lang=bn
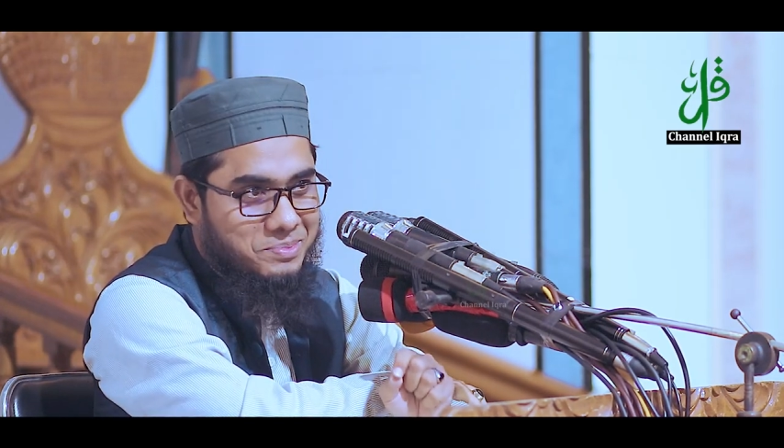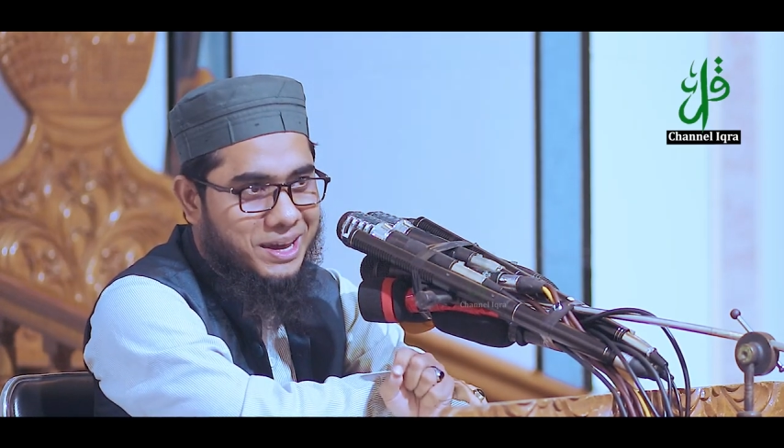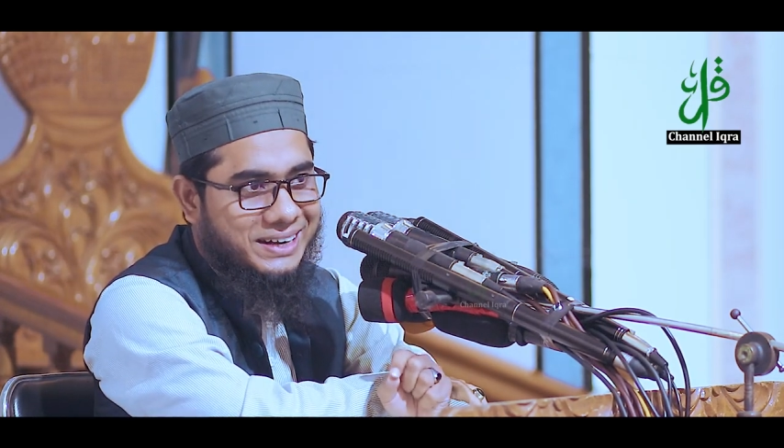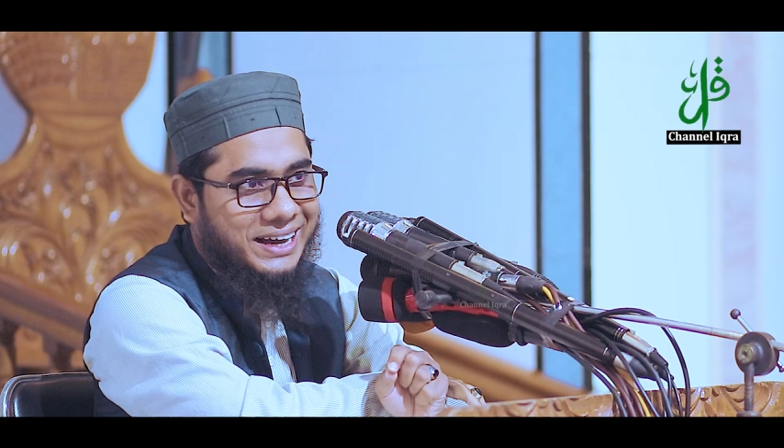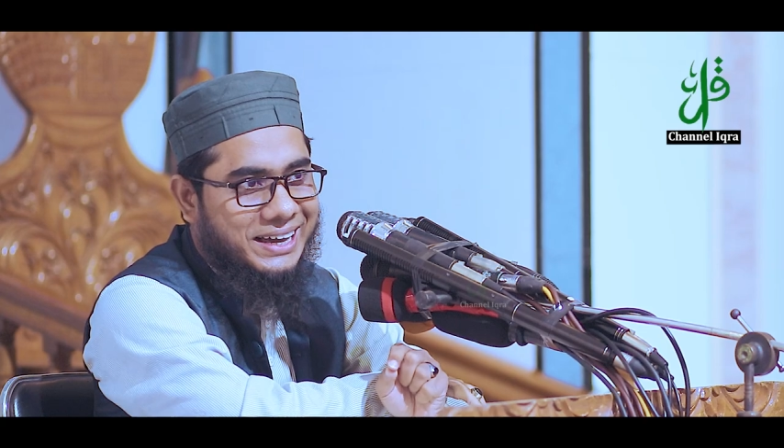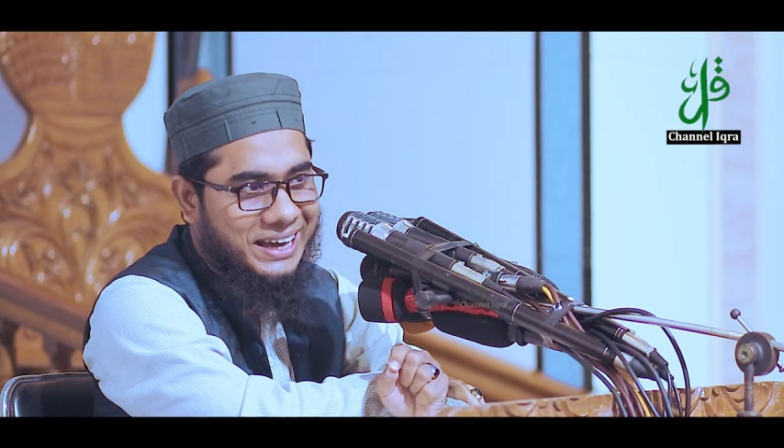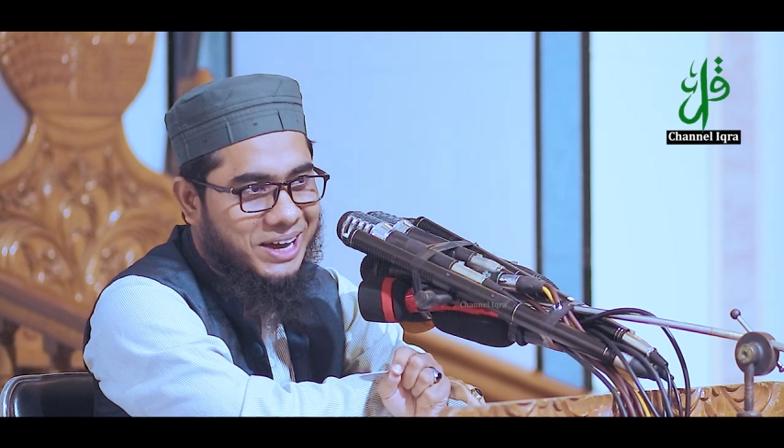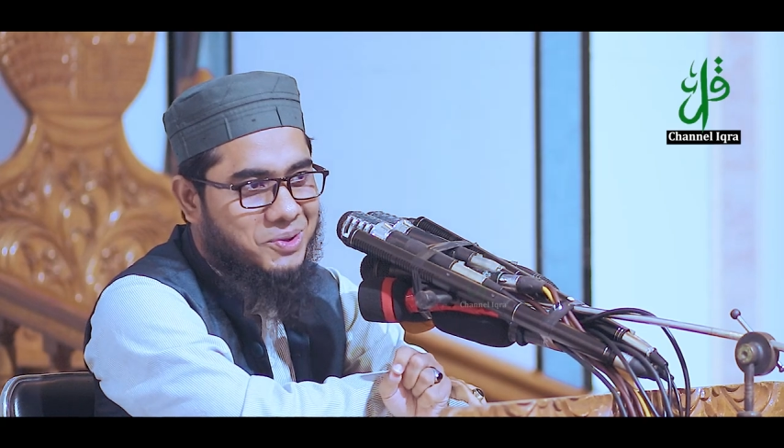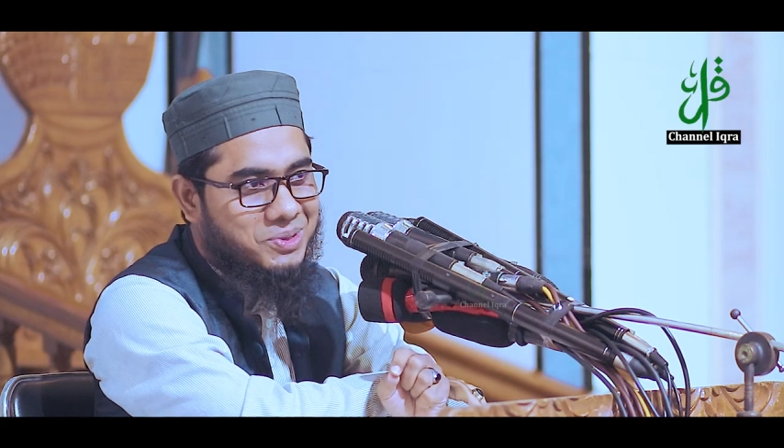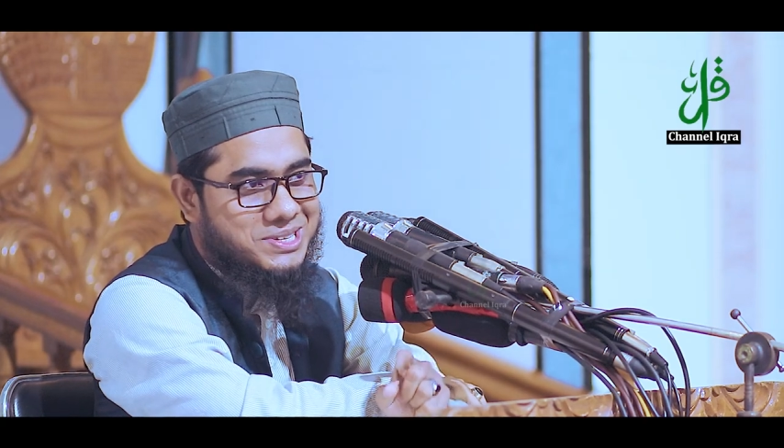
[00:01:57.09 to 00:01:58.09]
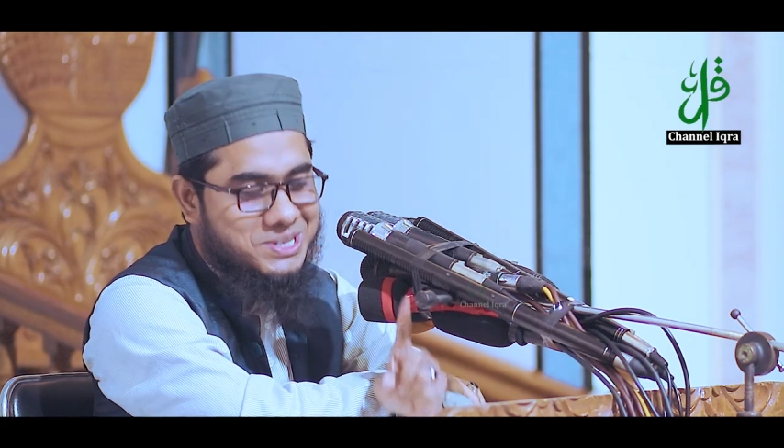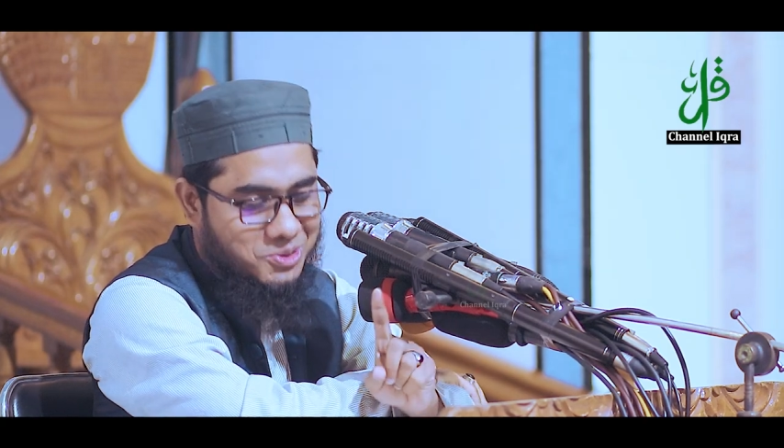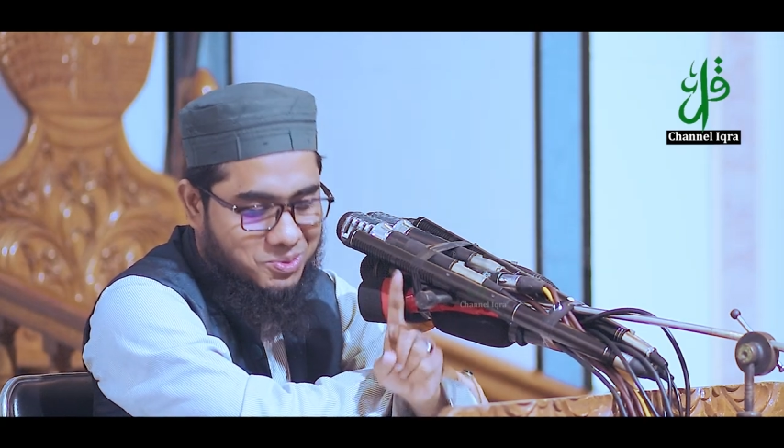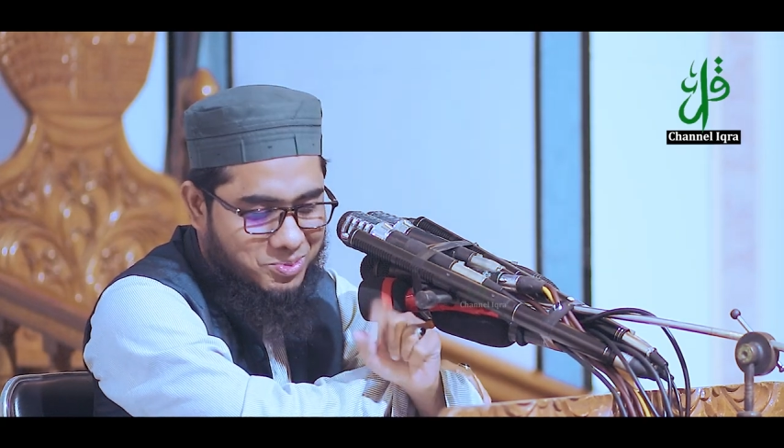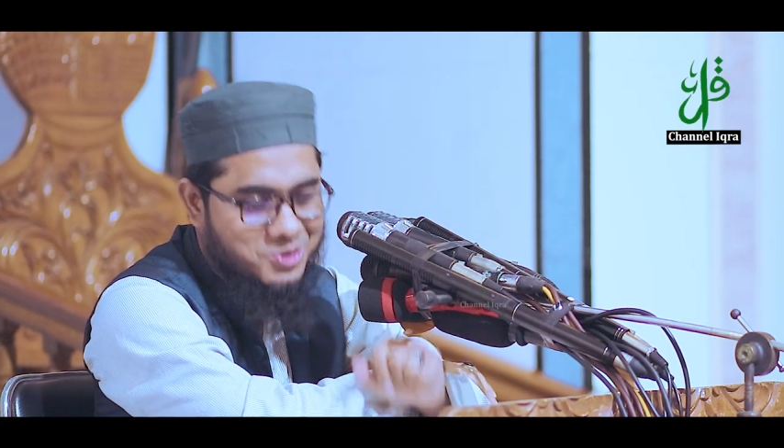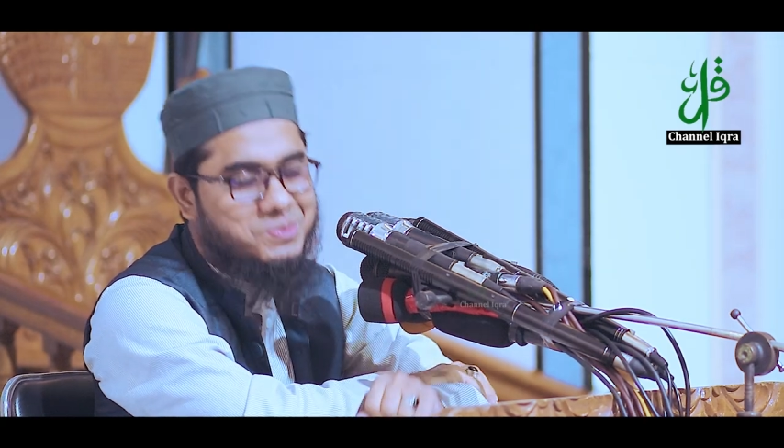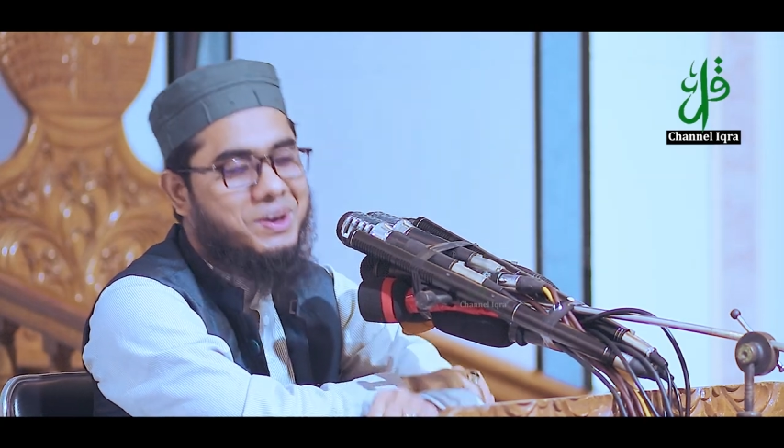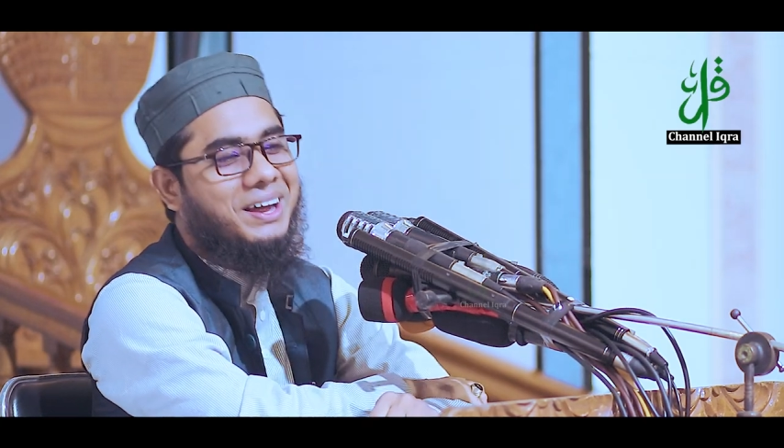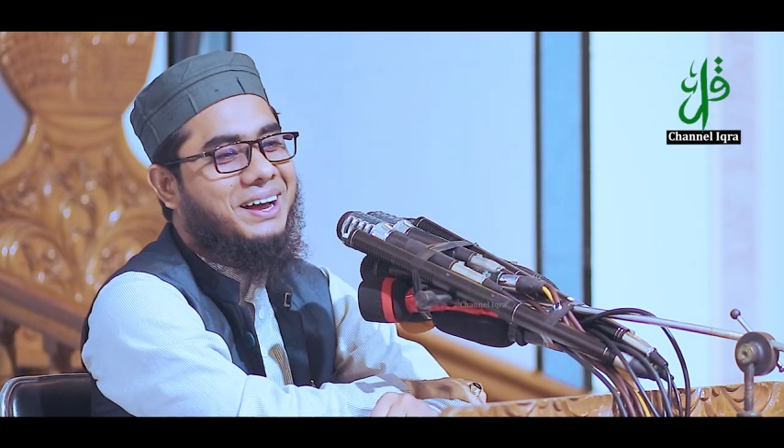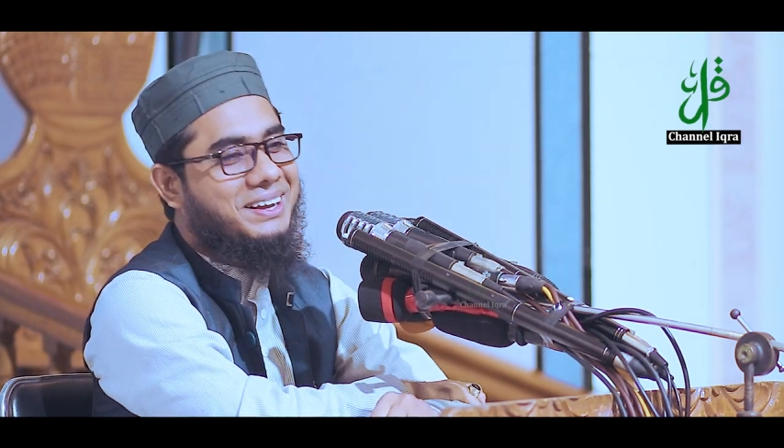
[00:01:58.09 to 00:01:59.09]
মেয়েটাকে কেন দিছি তুমি
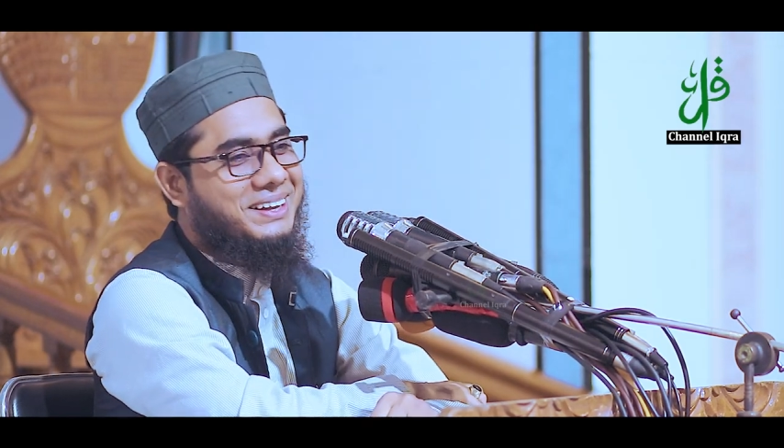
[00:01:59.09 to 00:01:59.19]
বুঝবা না